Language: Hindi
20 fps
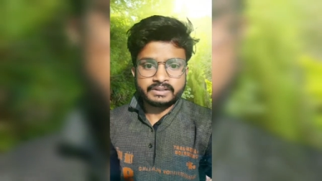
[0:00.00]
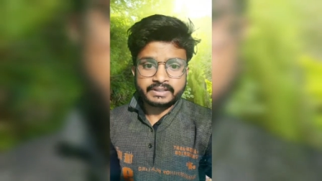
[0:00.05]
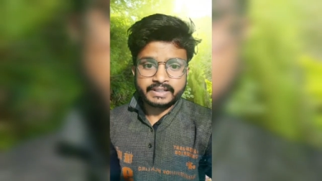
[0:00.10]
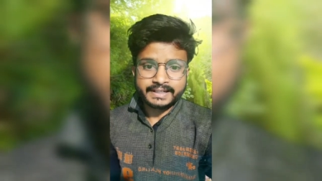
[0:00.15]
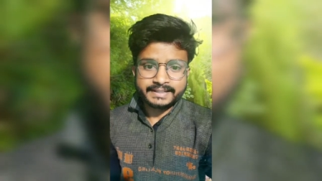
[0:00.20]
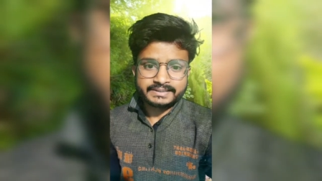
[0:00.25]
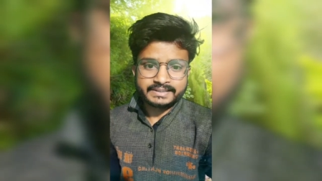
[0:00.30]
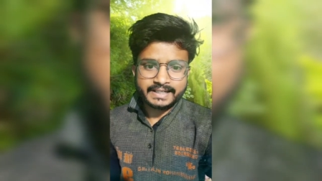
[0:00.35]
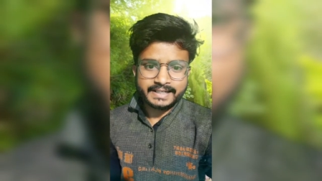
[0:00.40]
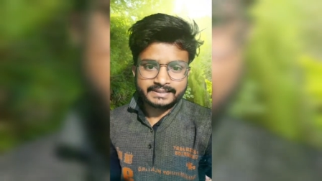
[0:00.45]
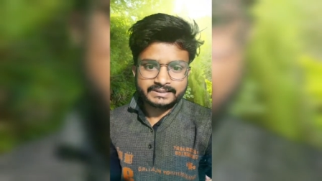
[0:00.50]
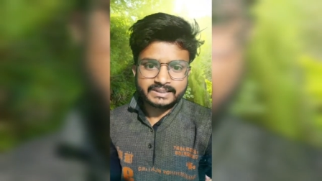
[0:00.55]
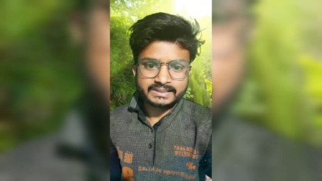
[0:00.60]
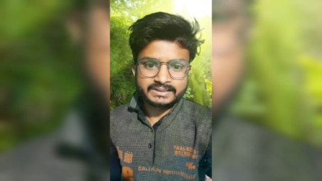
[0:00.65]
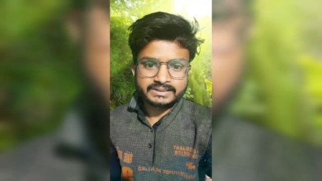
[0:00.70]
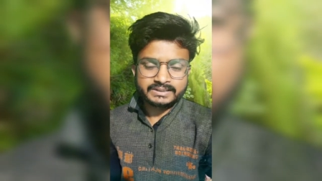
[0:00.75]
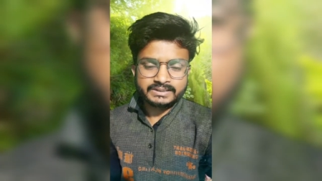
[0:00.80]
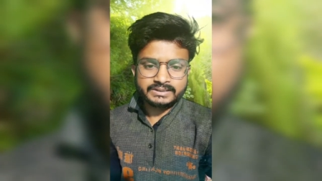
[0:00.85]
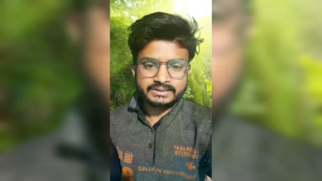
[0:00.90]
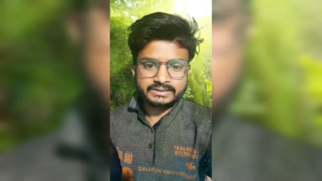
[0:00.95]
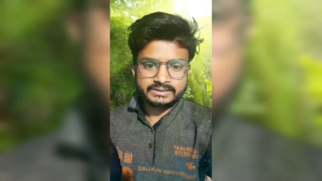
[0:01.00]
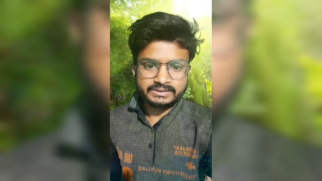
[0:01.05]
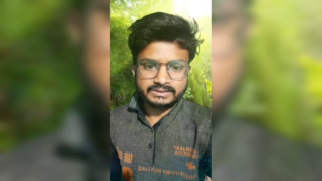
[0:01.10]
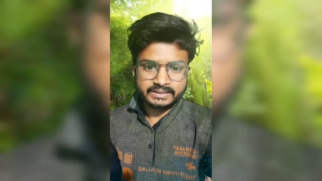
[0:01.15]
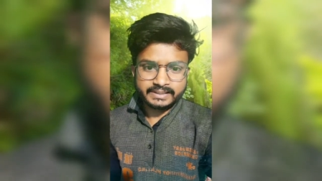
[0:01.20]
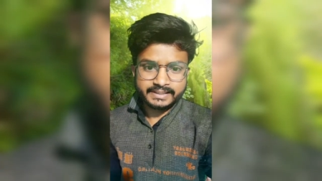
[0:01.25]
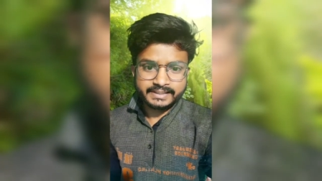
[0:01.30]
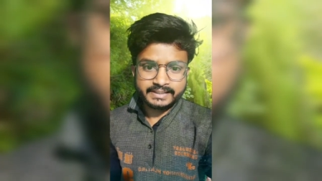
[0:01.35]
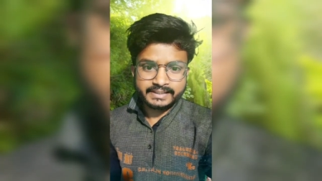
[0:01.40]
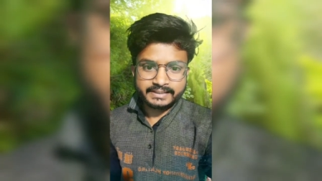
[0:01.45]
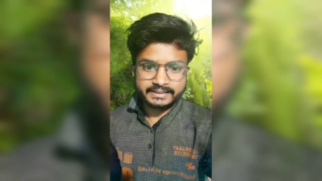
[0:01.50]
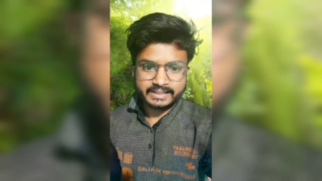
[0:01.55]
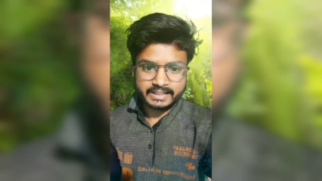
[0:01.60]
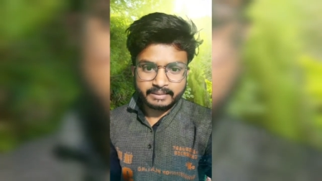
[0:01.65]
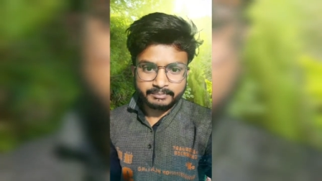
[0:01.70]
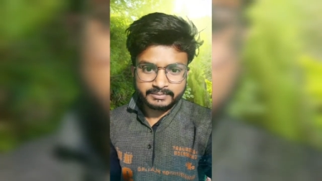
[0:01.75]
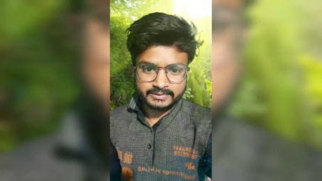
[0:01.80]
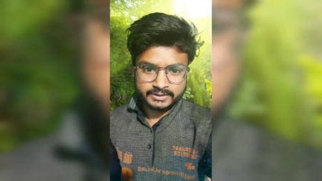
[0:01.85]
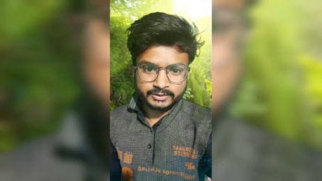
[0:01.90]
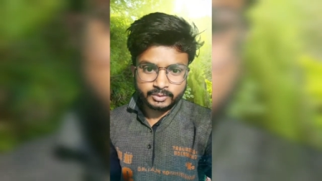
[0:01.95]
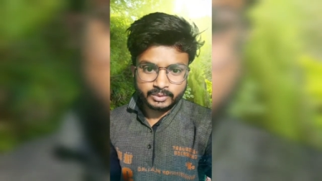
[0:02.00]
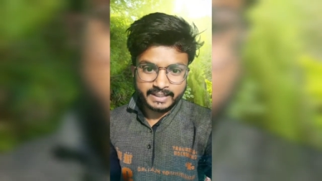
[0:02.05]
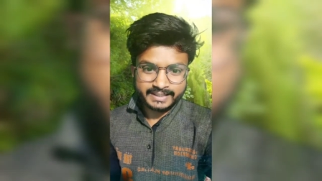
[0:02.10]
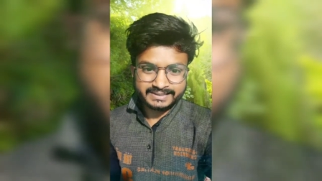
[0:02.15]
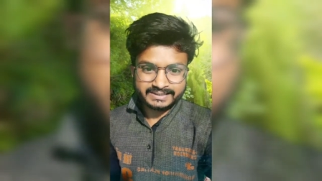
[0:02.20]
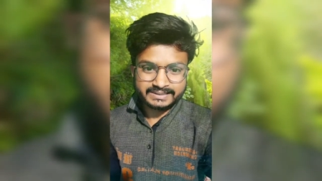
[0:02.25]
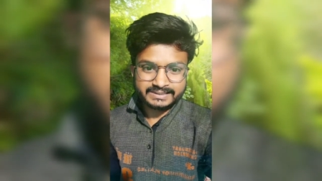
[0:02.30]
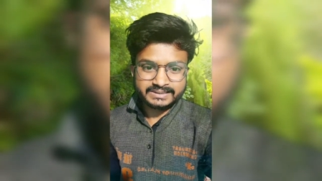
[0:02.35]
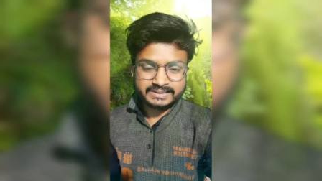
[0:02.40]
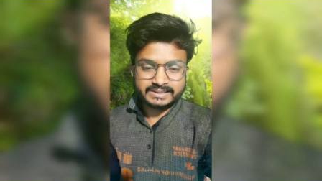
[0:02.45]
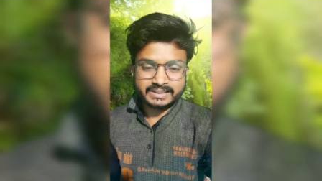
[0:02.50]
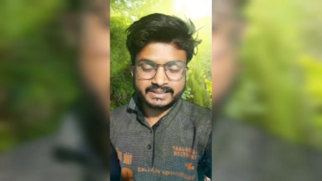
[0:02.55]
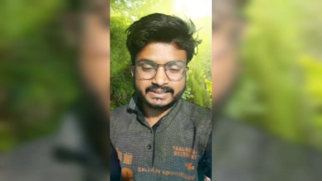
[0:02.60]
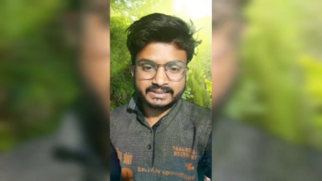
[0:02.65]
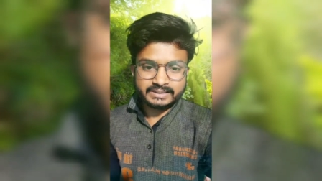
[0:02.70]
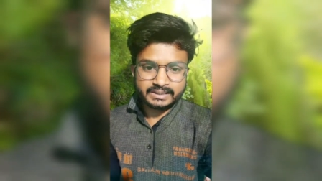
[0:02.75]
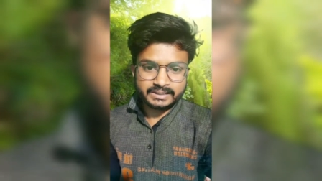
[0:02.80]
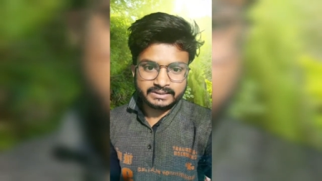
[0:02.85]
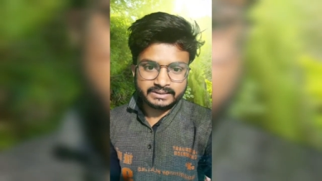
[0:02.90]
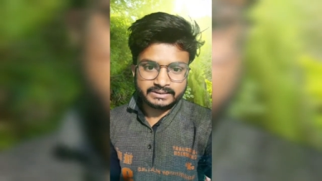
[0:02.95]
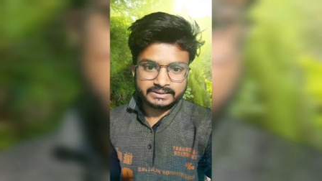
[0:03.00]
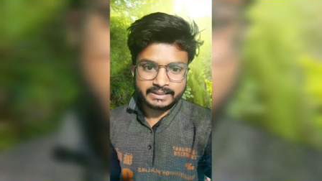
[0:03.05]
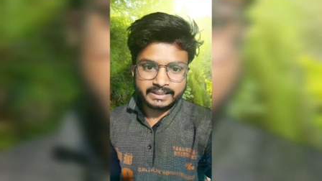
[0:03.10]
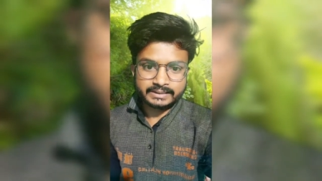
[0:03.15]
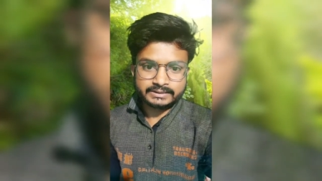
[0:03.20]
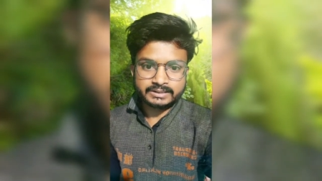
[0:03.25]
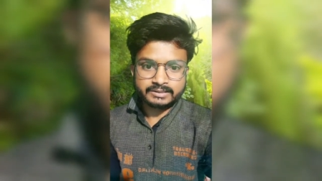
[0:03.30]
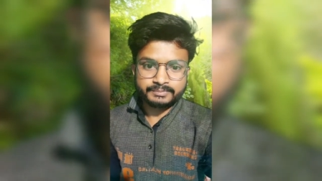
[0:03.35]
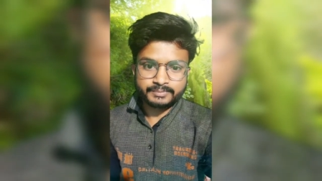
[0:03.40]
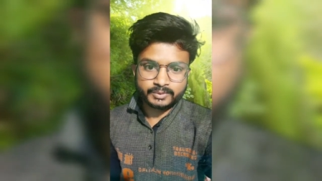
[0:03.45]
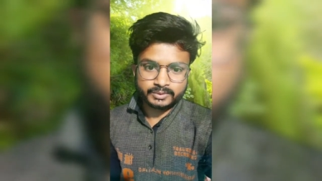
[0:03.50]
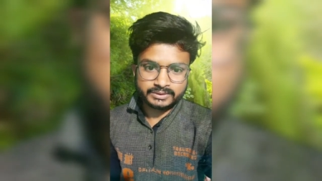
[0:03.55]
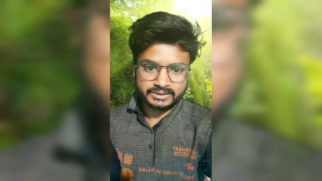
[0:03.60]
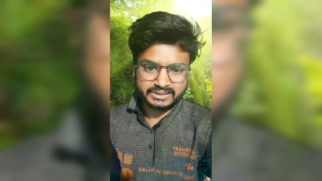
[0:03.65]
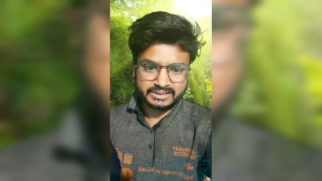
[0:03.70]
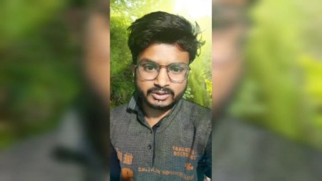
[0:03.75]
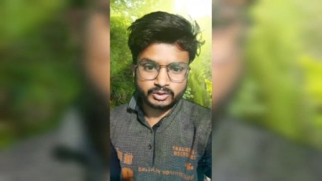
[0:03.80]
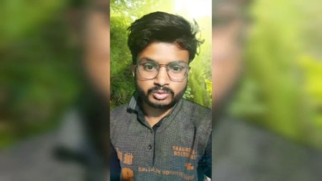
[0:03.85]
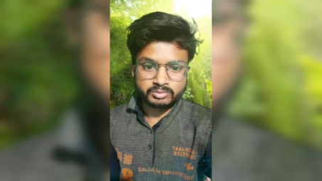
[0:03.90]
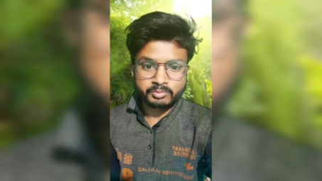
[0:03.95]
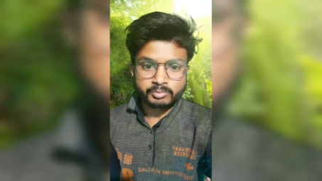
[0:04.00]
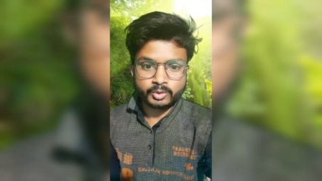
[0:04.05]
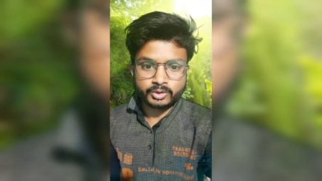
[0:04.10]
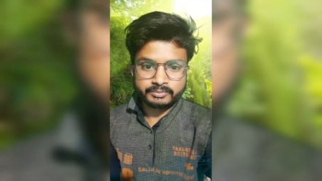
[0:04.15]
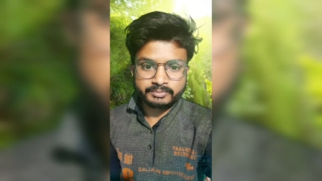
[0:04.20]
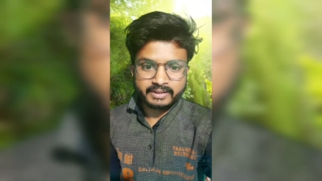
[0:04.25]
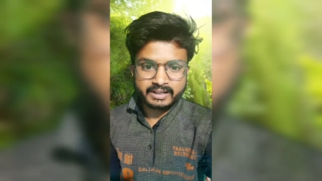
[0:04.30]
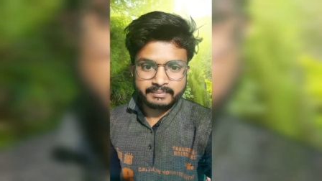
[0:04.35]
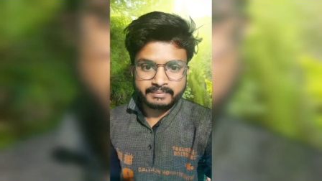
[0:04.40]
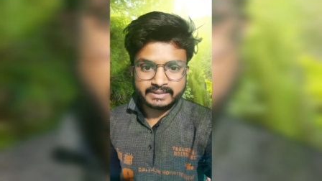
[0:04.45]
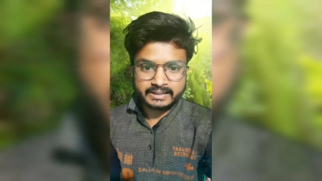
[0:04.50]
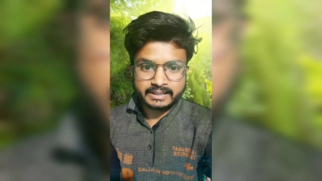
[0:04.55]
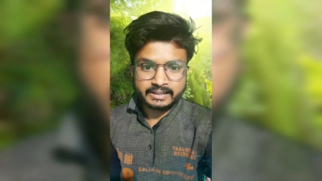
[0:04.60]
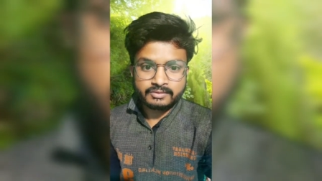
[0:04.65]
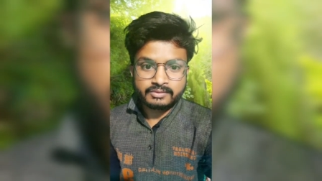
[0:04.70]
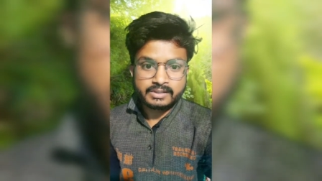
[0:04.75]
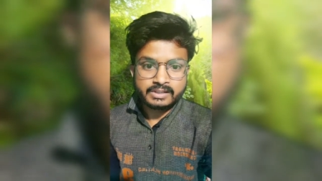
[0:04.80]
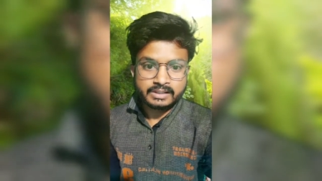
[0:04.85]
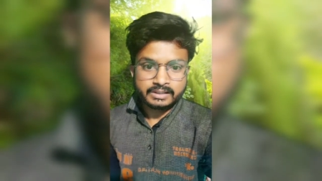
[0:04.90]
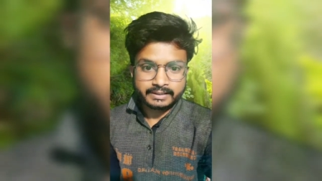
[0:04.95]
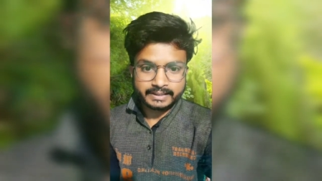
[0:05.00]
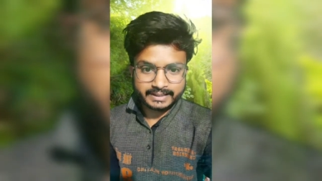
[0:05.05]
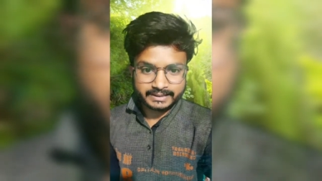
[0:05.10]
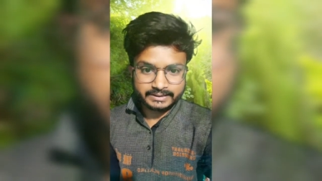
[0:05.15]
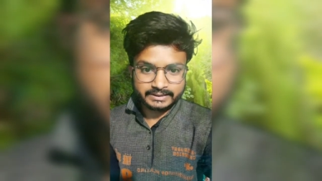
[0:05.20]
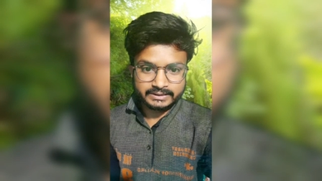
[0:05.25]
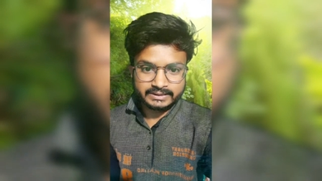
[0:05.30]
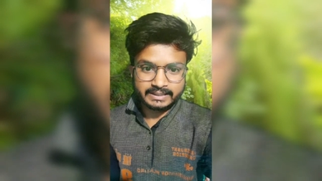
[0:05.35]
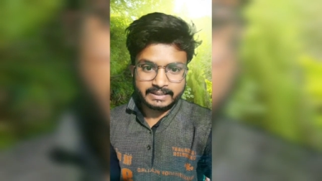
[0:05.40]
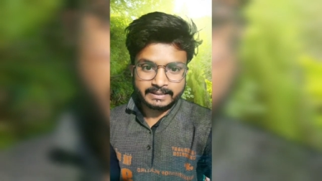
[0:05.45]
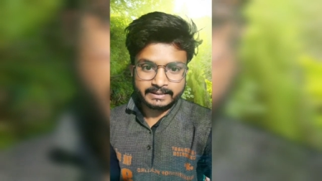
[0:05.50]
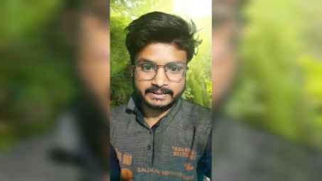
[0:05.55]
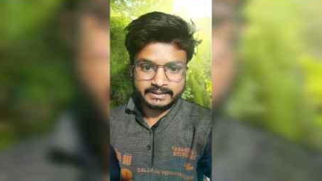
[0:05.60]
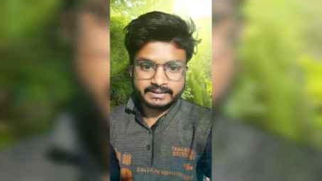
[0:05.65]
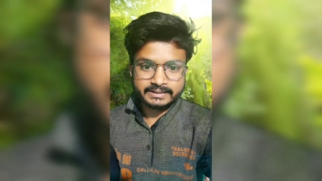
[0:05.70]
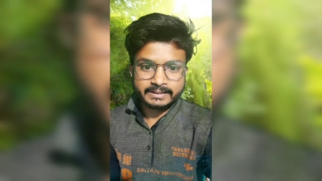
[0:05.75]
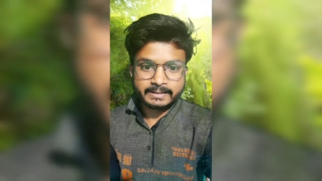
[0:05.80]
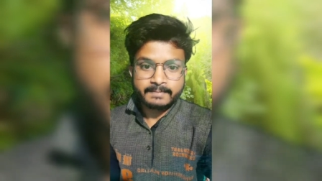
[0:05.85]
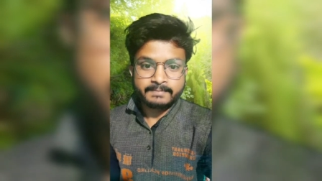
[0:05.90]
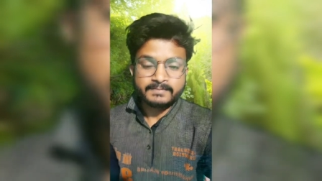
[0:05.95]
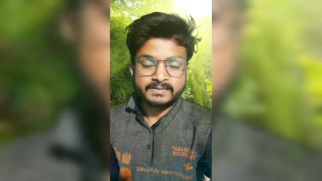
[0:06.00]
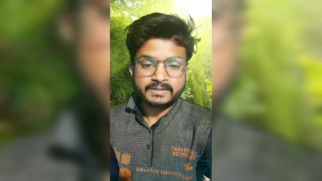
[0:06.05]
गाइस एसएससी ने अपनी जो एसएससी जेई e के लिए सिलेक्शन प्रोसेस है उसमें बहुत बड़ा बदलाव कर दिया है ठीक है